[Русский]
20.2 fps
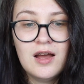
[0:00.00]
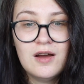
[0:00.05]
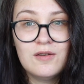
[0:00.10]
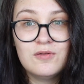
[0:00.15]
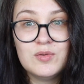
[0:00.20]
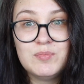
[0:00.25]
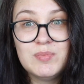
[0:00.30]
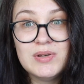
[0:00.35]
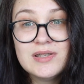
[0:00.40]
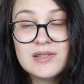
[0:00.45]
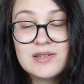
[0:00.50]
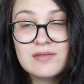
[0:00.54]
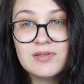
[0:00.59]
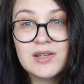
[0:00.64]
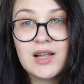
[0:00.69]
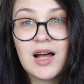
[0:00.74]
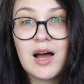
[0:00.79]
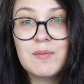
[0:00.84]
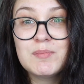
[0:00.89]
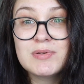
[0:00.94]

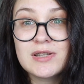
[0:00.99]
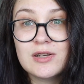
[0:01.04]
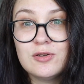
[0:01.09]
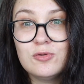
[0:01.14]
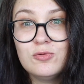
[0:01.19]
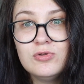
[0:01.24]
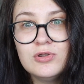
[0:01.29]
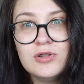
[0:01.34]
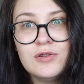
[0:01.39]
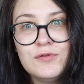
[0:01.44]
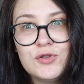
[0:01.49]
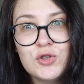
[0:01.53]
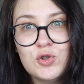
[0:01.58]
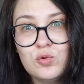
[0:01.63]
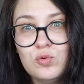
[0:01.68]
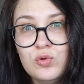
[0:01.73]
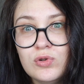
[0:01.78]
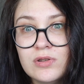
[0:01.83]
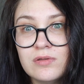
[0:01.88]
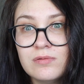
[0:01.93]
выписывала абсолютно
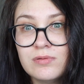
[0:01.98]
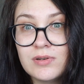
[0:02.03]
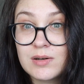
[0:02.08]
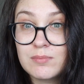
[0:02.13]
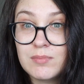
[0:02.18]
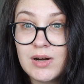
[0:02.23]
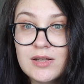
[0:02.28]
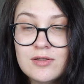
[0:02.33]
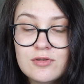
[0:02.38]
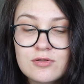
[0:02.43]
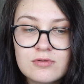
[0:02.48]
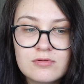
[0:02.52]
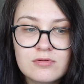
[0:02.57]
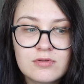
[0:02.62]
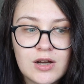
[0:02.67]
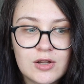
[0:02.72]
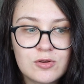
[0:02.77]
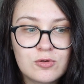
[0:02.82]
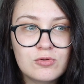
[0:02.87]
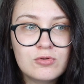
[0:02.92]
всю
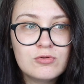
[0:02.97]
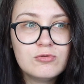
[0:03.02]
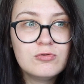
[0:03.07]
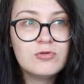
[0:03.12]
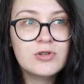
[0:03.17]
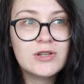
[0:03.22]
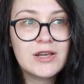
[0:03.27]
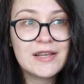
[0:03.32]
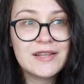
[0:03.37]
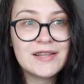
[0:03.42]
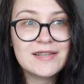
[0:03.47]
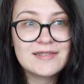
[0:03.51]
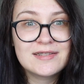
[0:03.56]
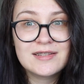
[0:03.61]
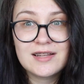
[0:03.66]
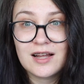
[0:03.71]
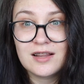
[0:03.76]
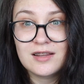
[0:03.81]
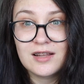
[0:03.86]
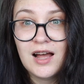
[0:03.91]
информацию, которую я не
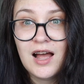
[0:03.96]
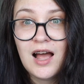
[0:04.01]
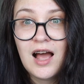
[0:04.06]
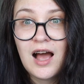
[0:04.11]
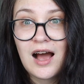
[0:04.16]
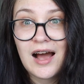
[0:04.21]
знала.